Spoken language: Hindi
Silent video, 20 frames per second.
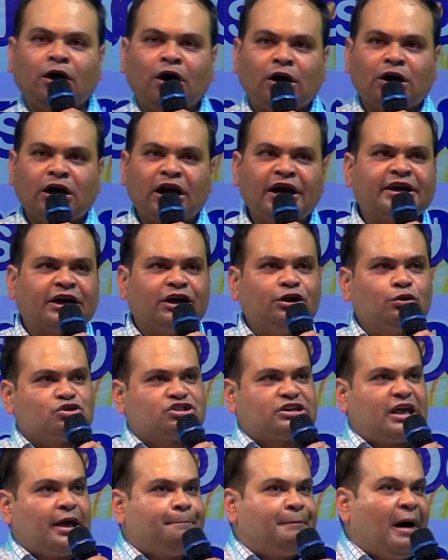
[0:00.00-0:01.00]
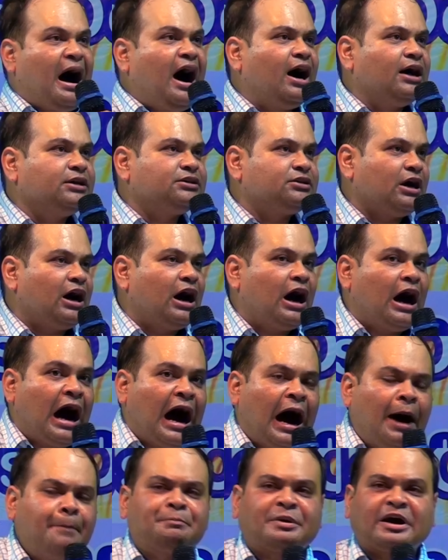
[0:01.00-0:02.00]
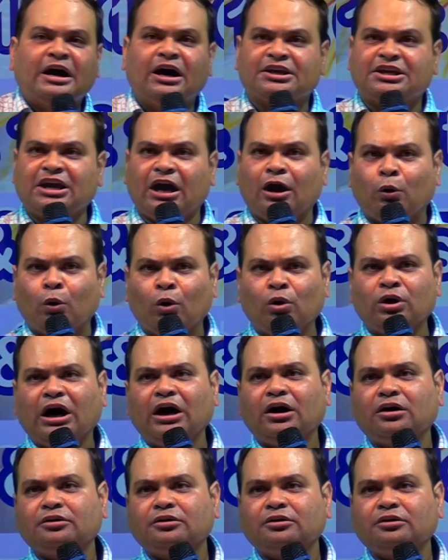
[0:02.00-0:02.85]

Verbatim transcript: लेकिन उसके बाद आपका क्या होगा